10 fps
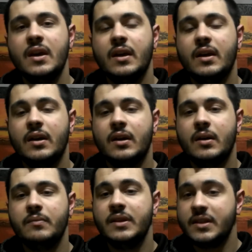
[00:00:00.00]

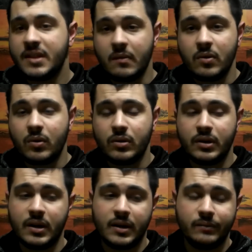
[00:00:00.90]
Eh, iniziamo con
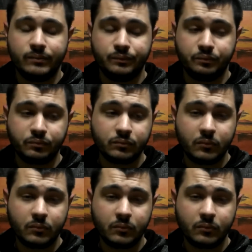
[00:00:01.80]
um,